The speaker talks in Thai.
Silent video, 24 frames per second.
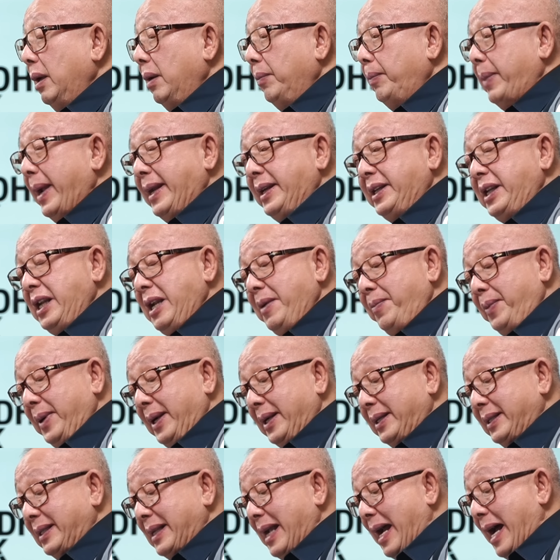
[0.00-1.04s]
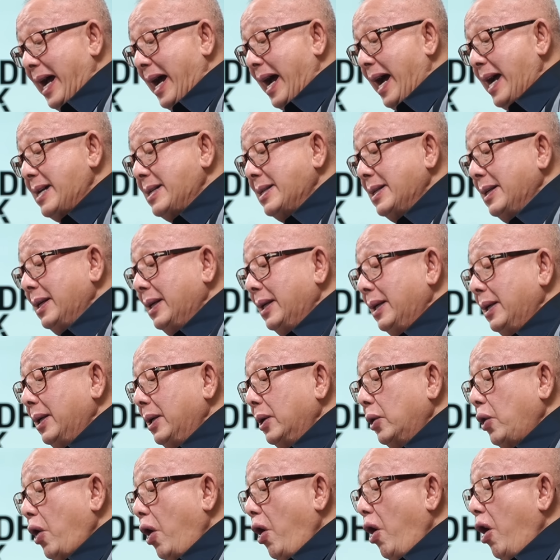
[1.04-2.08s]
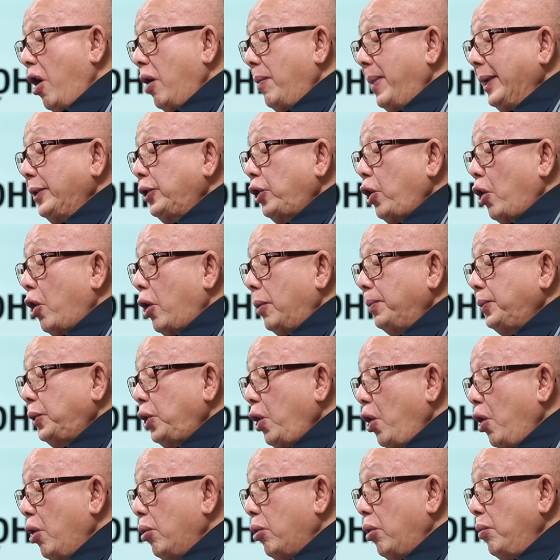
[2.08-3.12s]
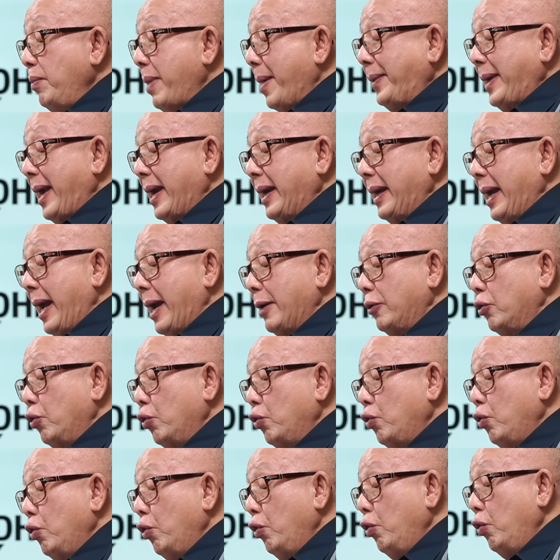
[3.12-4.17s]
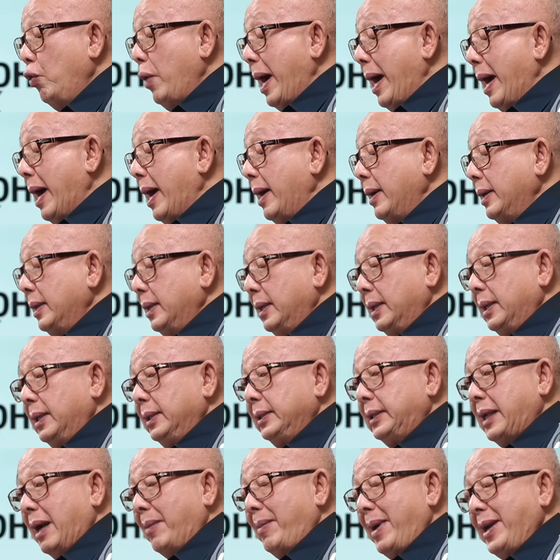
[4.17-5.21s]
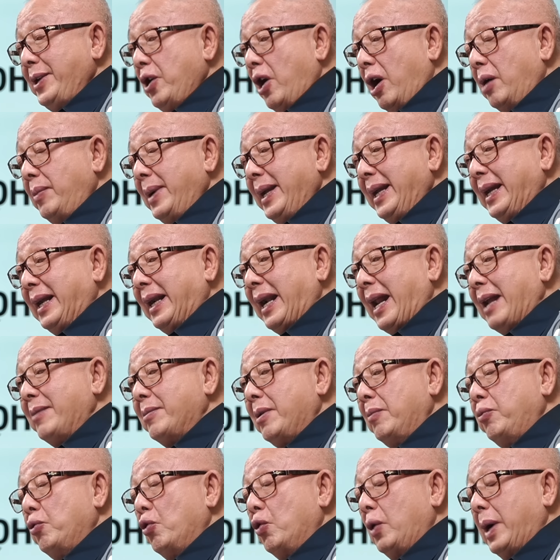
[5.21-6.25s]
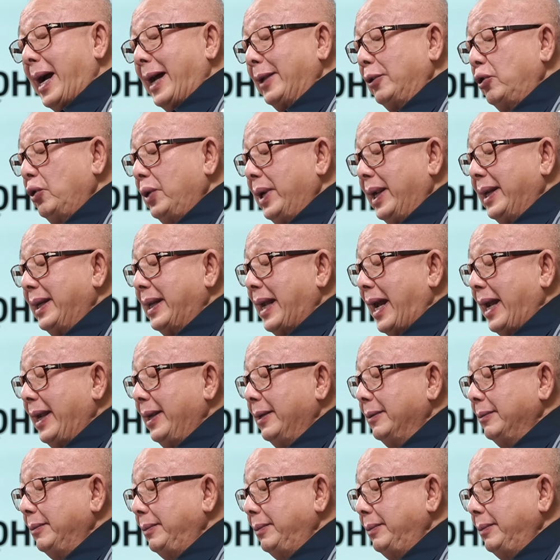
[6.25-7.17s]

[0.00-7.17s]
เป็นที่ปรึกษาก็ออกมาตอบโต้ผมแบบข้างๆคูๆว่าจะไม่ยอมให้ใครมาผูกขาดทุเรียนไทย